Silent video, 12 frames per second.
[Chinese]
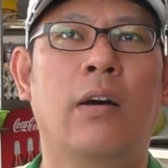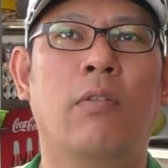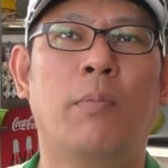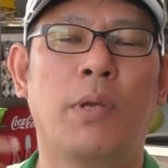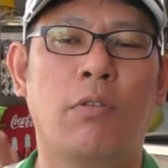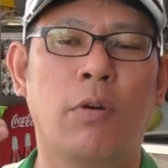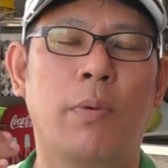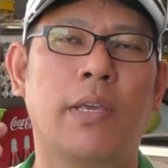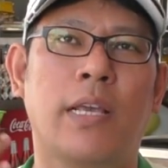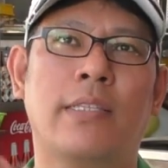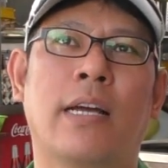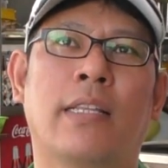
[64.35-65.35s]
我不知道会不会影
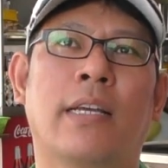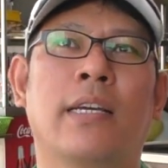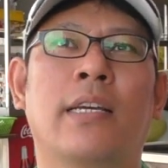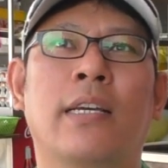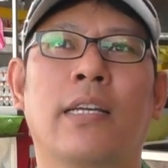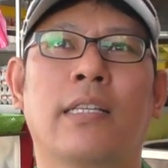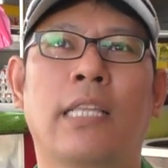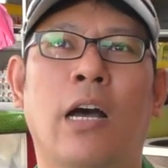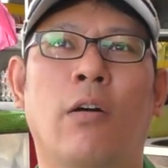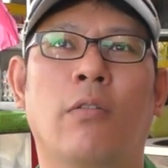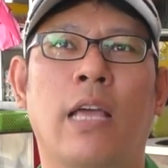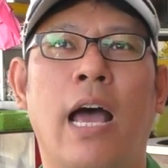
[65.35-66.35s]
响那个脑